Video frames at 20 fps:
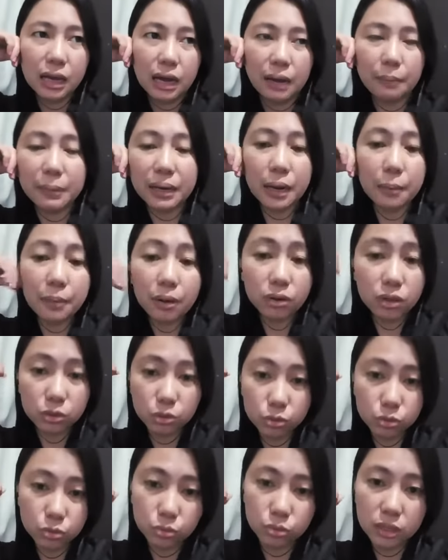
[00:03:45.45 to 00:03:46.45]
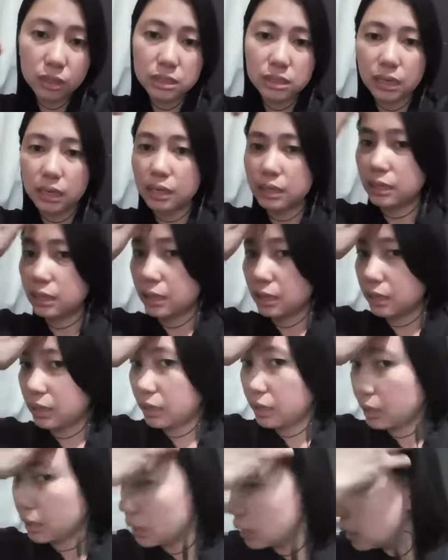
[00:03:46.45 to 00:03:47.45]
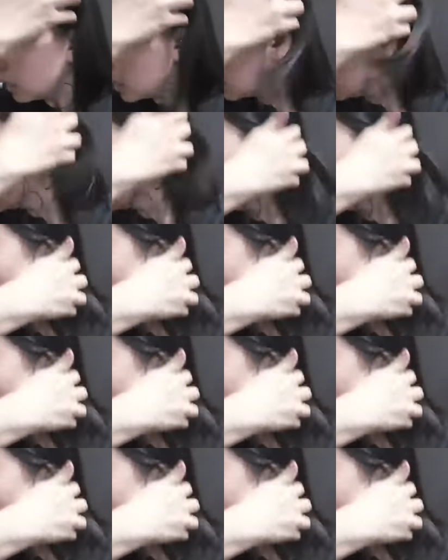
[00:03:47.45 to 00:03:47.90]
uh, marami ako natutunan sa kanya and